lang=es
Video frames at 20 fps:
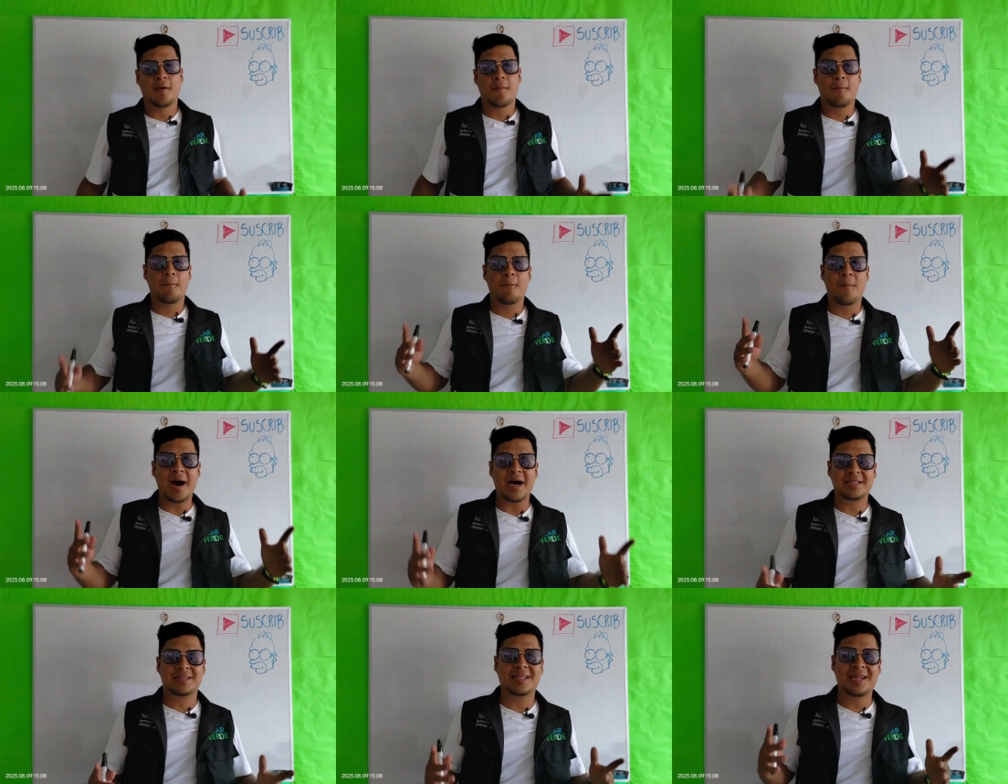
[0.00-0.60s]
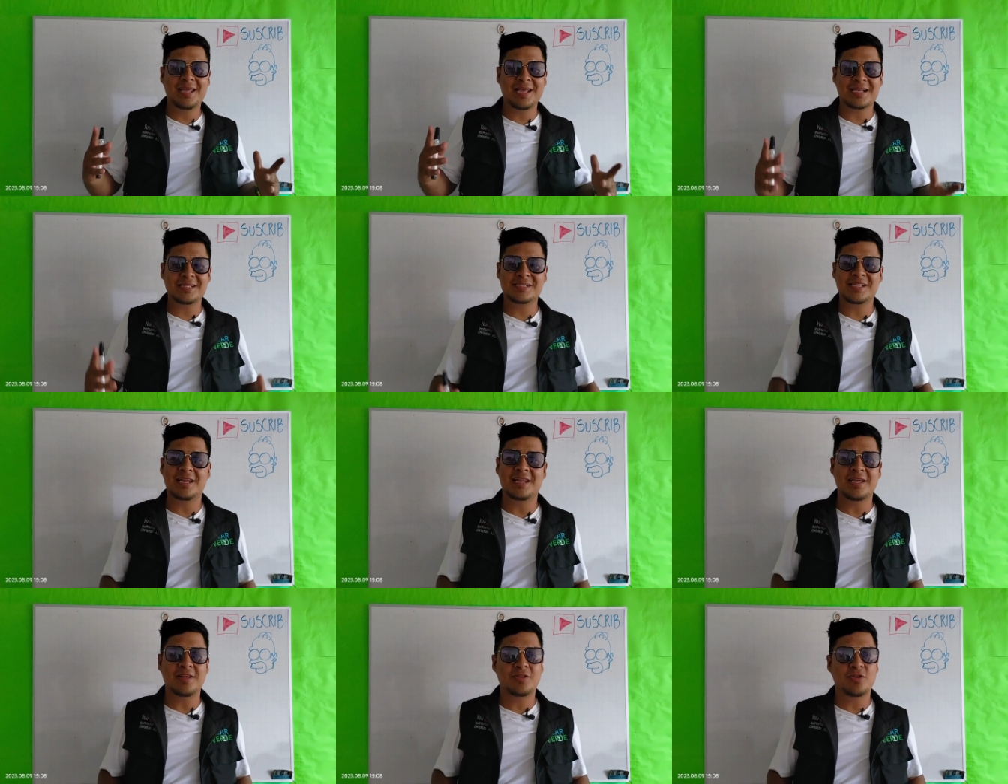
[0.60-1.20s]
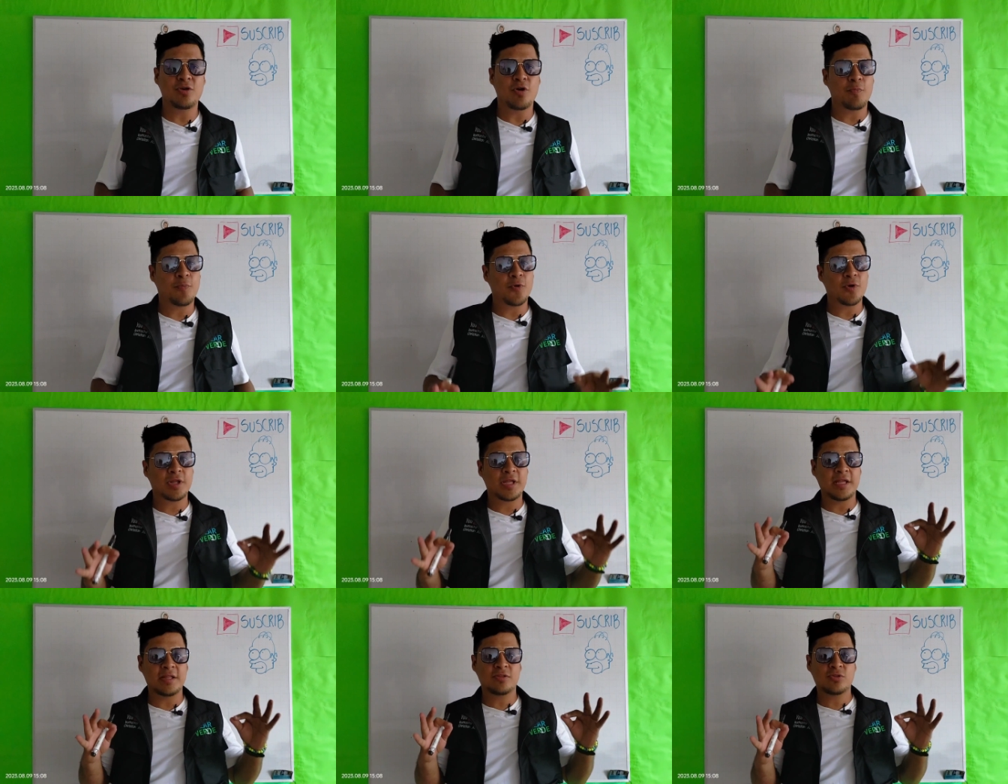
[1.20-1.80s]
Baterías de litio,
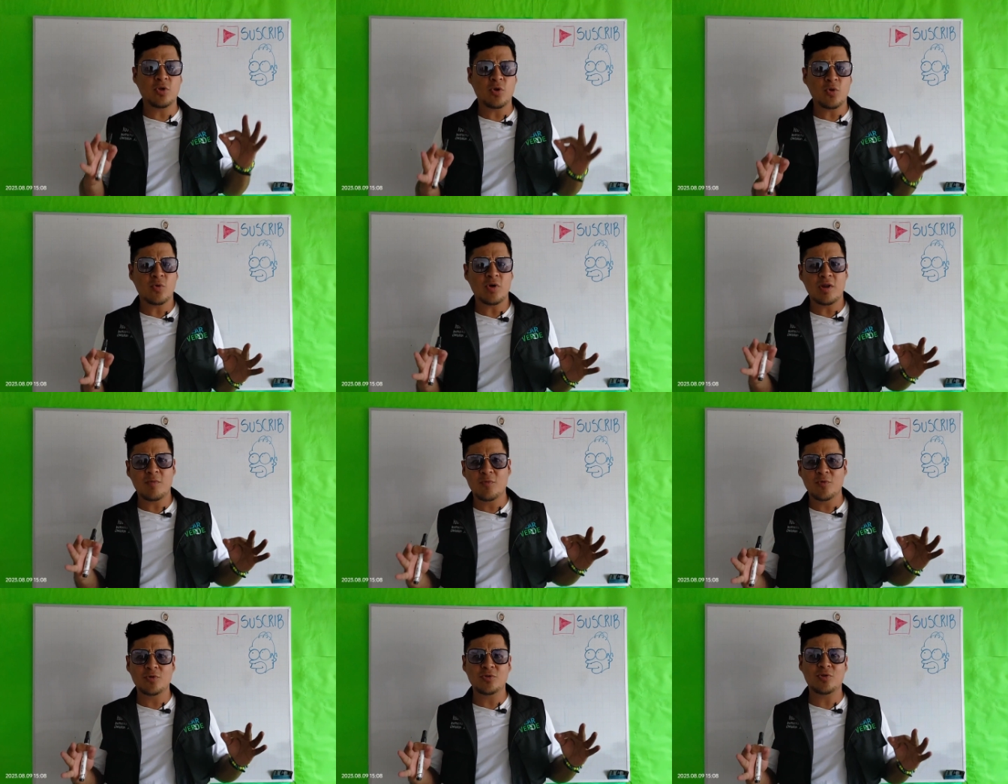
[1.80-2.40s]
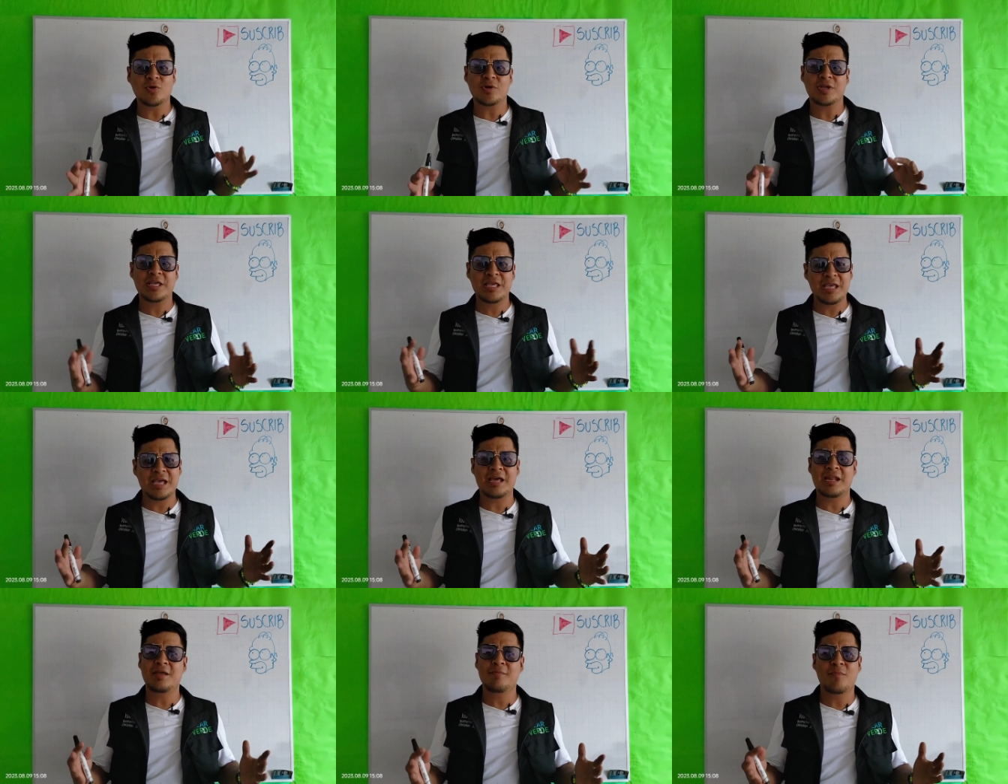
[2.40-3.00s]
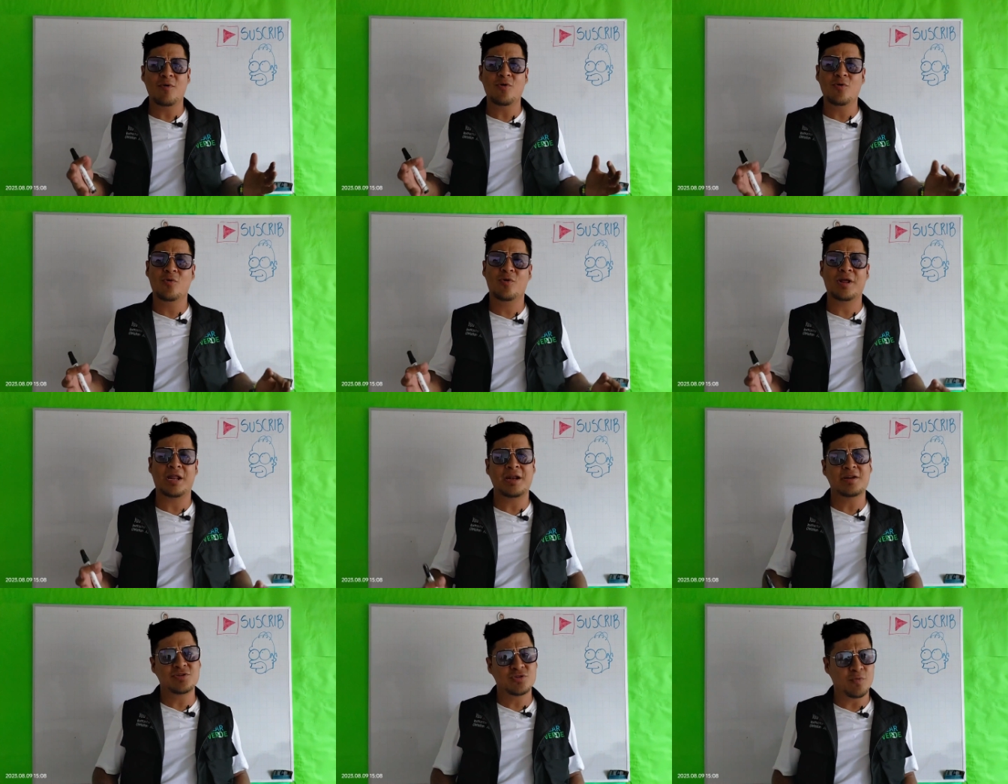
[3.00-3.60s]
¿por qué todo el mundo quiere
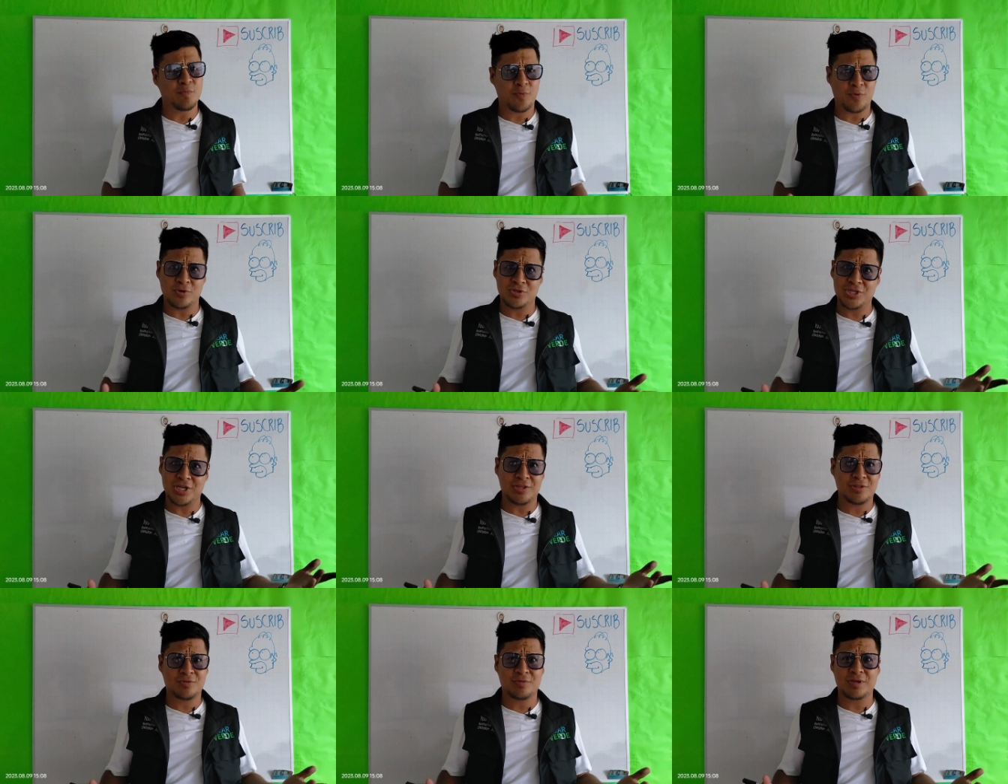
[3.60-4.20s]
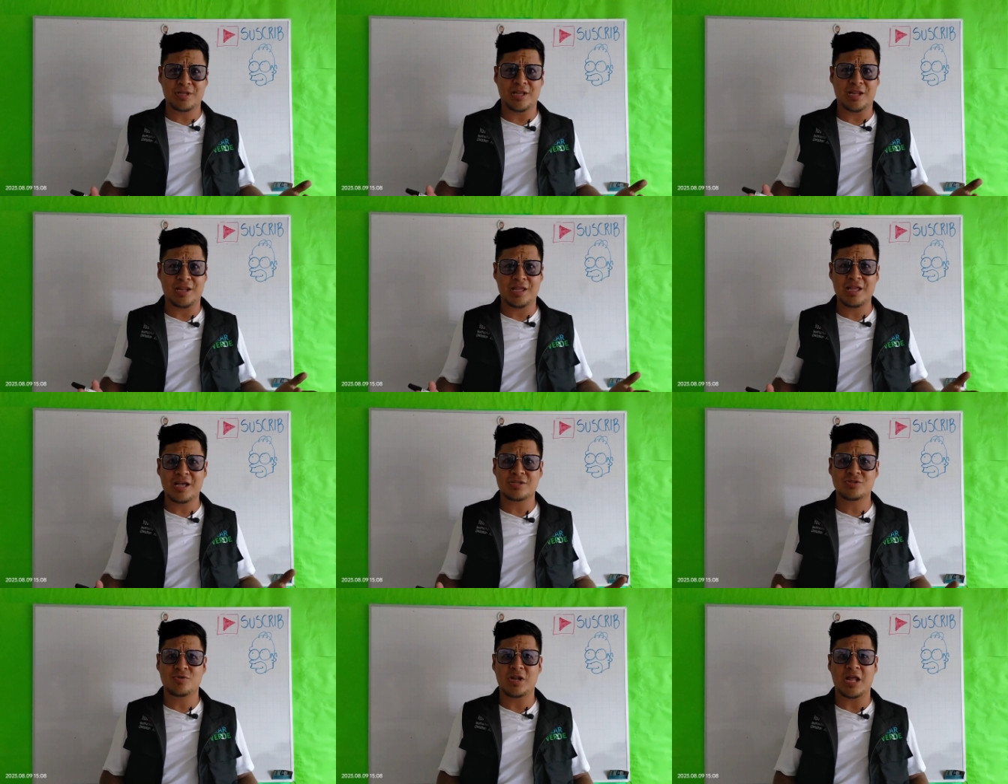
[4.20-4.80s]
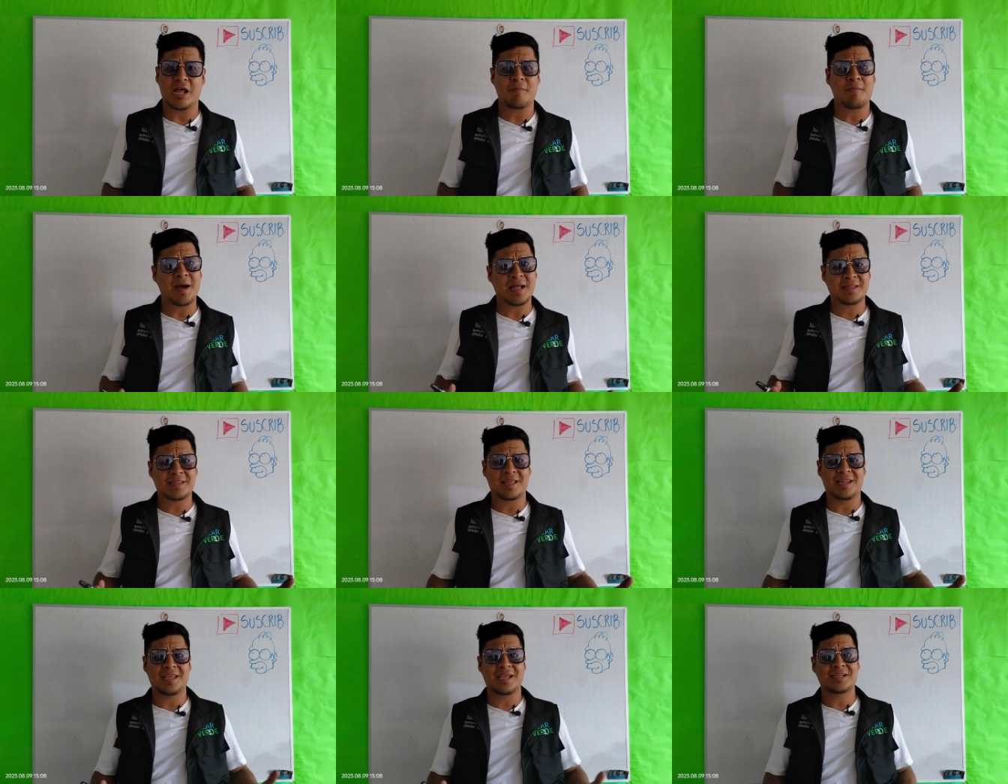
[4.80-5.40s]
involucrar en su proyecto de energía solar
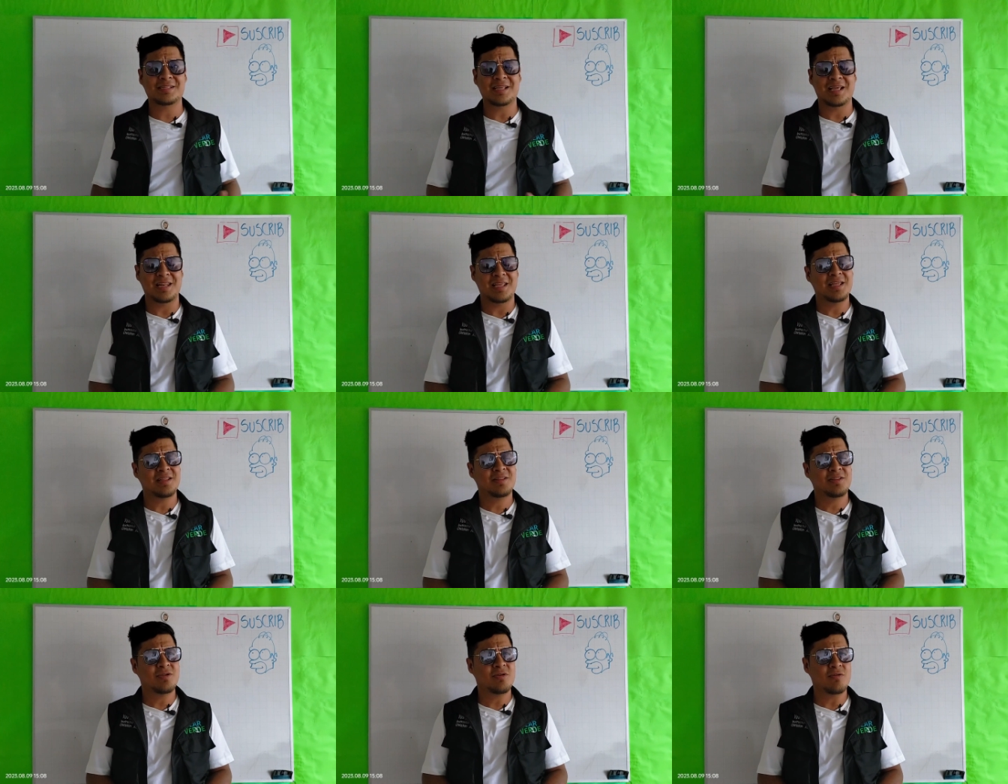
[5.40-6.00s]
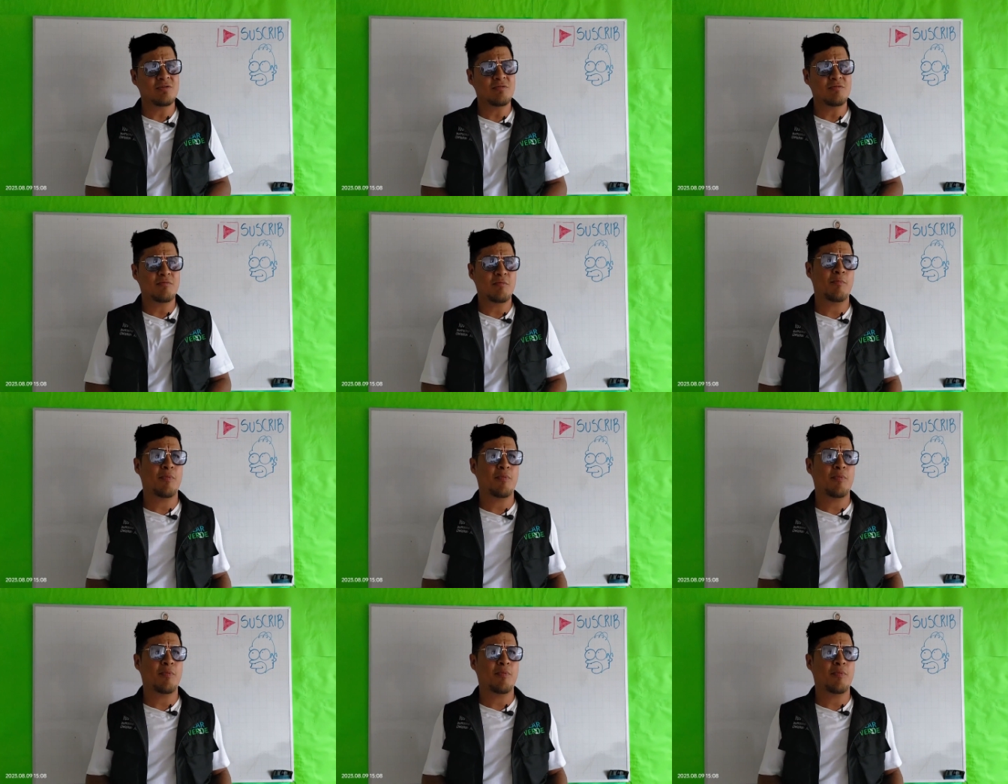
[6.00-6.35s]
baterías de litio?